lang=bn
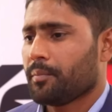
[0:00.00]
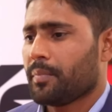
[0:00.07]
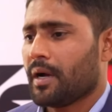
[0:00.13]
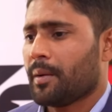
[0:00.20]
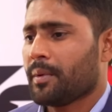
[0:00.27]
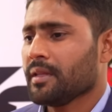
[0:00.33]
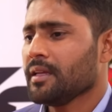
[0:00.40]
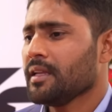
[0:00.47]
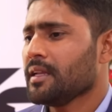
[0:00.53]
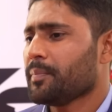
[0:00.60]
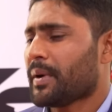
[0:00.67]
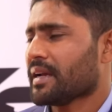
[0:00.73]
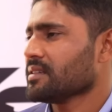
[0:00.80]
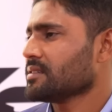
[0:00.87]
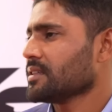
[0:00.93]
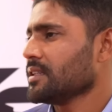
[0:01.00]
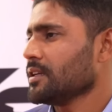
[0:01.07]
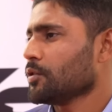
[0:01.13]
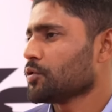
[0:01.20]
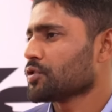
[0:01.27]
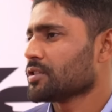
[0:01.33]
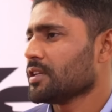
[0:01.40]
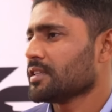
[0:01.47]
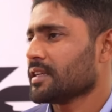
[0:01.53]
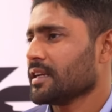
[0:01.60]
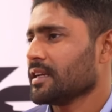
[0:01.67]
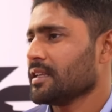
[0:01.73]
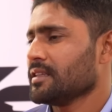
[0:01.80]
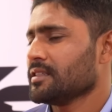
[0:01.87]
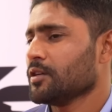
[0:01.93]
আমাদের এই পাকিস্তানি খুশদিল শাহ
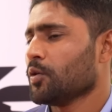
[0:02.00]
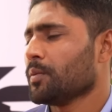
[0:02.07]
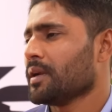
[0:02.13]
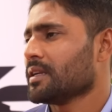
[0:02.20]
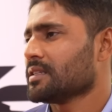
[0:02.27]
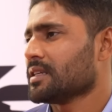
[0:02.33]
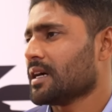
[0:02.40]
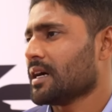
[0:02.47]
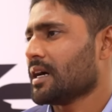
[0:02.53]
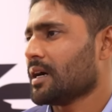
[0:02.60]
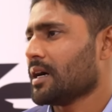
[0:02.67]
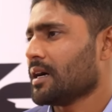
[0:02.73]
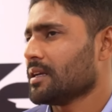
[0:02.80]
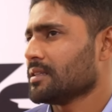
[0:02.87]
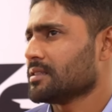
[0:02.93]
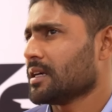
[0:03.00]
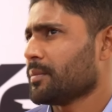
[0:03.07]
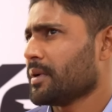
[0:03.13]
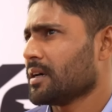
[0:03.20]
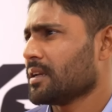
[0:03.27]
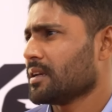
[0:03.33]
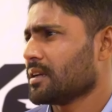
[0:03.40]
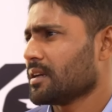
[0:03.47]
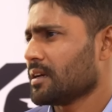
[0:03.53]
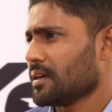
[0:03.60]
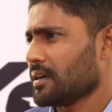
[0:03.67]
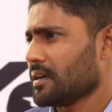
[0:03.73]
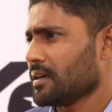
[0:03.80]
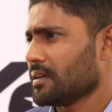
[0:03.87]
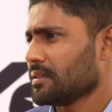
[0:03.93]
কিনেছে উমের জামান
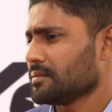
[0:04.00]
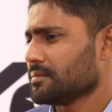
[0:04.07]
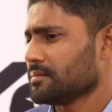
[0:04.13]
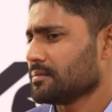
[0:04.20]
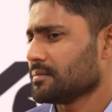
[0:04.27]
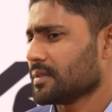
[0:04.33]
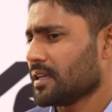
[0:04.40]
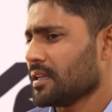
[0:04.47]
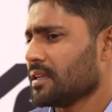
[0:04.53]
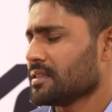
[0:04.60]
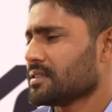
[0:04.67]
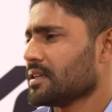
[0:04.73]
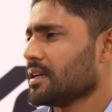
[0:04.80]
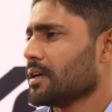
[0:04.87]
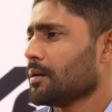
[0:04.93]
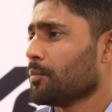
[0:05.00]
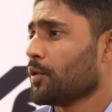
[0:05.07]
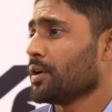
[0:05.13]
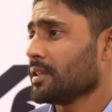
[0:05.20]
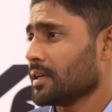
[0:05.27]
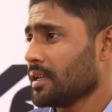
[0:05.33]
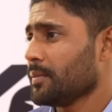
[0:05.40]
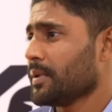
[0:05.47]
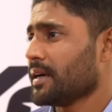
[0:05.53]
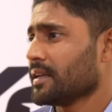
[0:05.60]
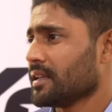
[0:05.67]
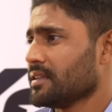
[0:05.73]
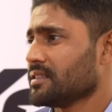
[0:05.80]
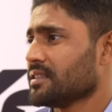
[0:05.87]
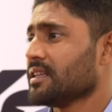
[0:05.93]
কিনেছে মঈন আলী ব্যাট
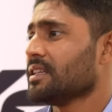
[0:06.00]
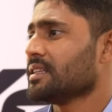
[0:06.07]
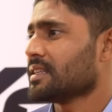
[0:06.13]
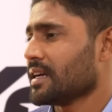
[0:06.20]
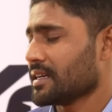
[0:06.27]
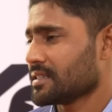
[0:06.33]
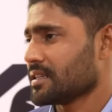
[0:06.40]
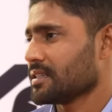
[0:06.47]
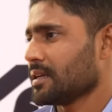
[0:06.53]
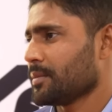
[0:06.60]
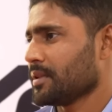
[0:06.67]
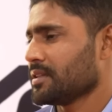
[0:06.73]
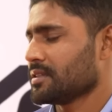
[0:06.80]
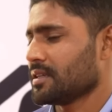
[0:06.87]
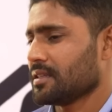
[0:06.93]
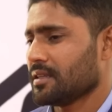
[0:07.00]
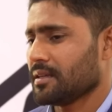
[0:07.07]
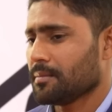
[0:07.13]
কিনেছে তিনটা একসাথে আমাদের সাথে